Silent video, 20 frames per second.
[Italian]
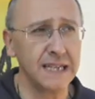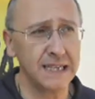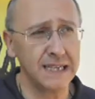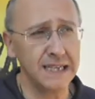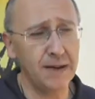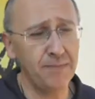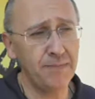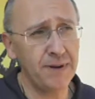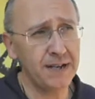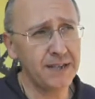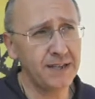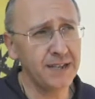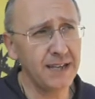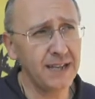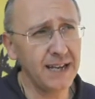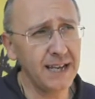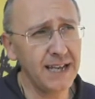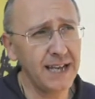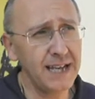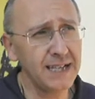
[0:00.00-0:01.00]
Da parte dei
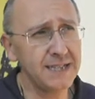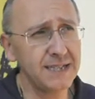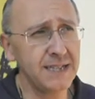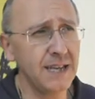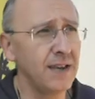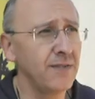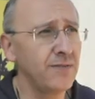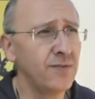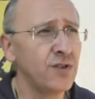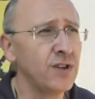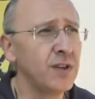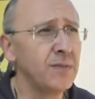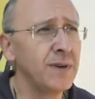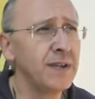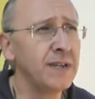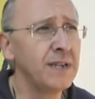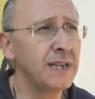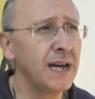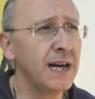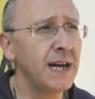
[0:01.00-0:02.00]
ragazzi è
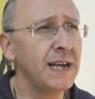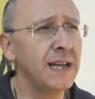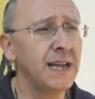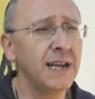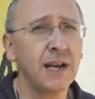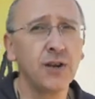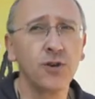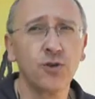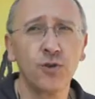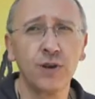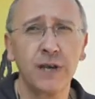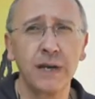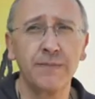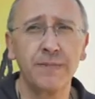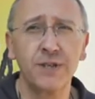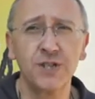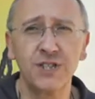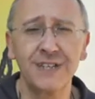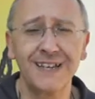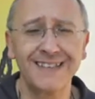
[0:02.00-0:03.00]
fondamentale la loro
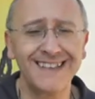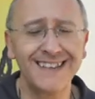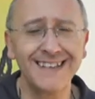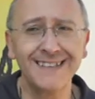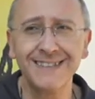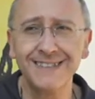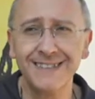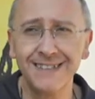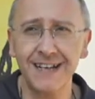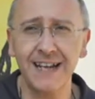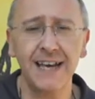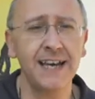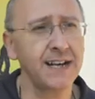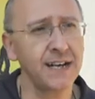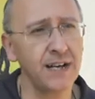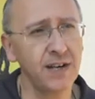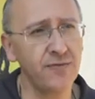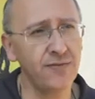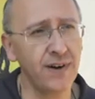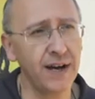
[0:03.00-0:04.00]
capacità di
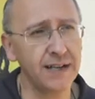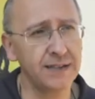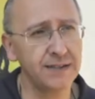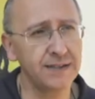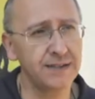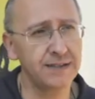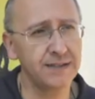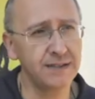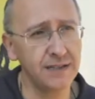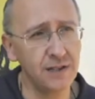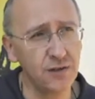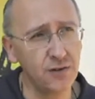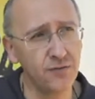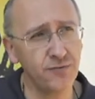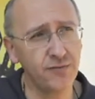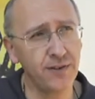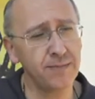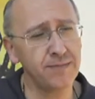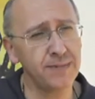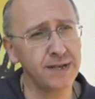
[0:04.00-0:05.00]
entrare nei fatti, di non
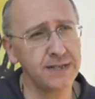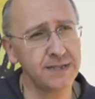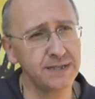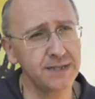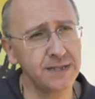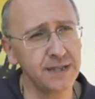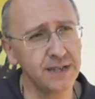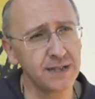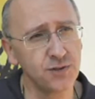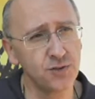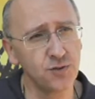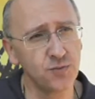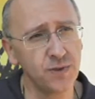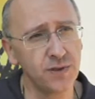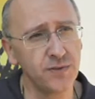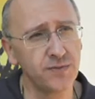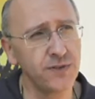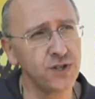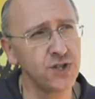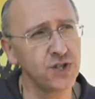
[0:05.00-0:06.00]
fermarsi nella
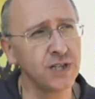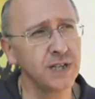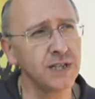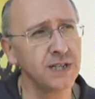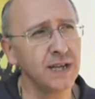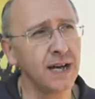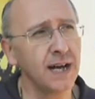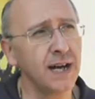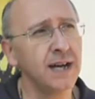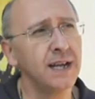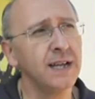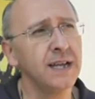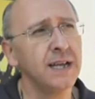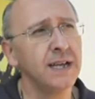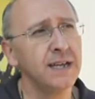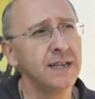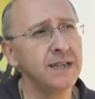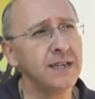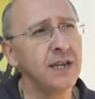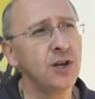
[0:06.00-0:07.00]
superficialità,
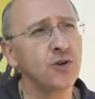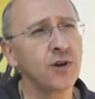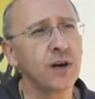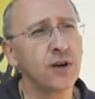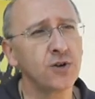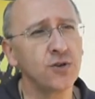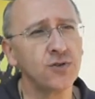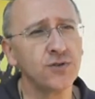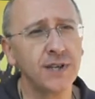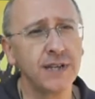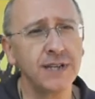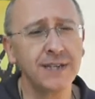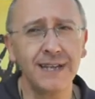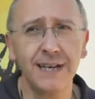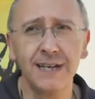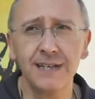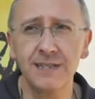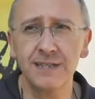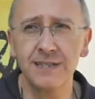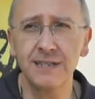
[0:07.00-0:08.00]
di non
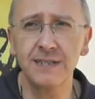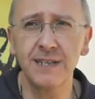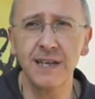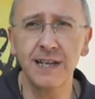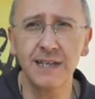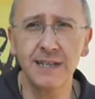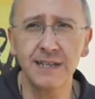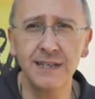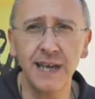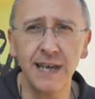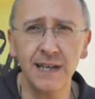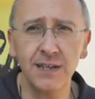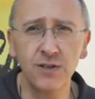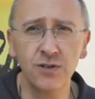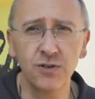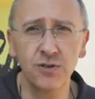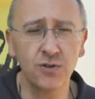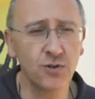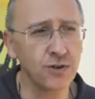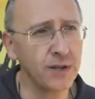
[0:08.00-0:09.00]
accontentarsi del
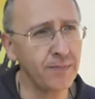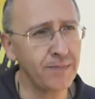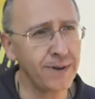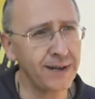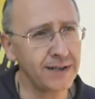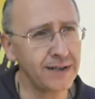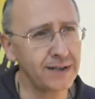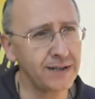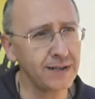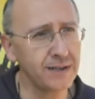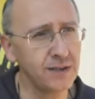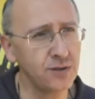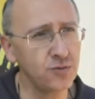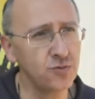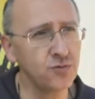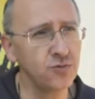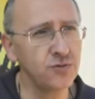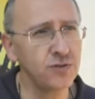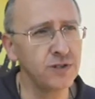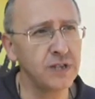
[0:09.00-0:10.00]
detto da parte di
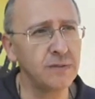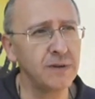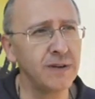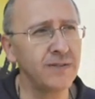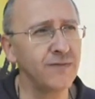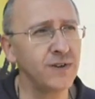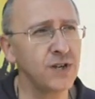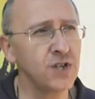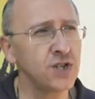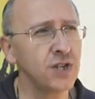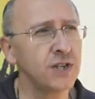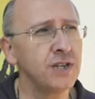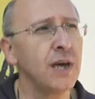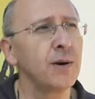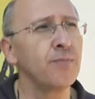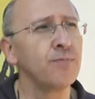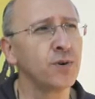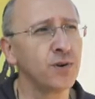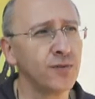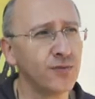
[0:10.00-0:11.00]
tutti, ma invece di
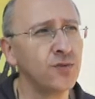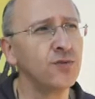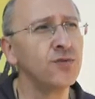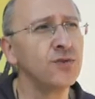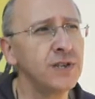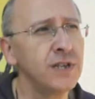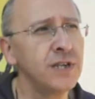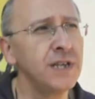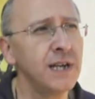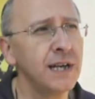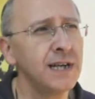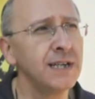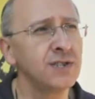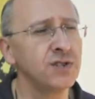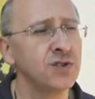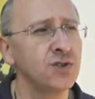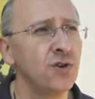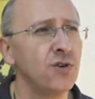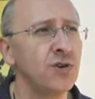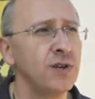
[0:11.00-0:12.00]
approfondire le
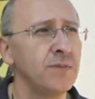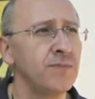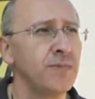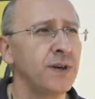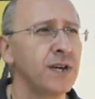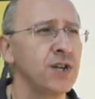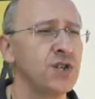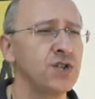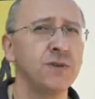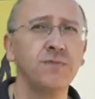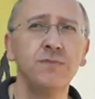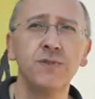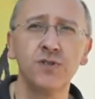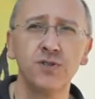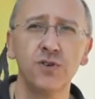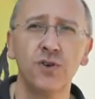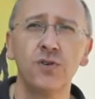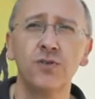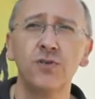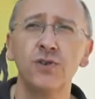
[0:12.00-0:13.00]
storie perché c'è
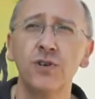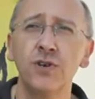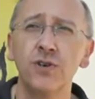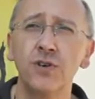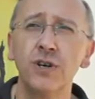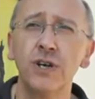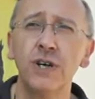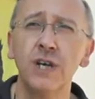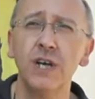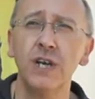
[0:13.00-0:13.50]
bisogno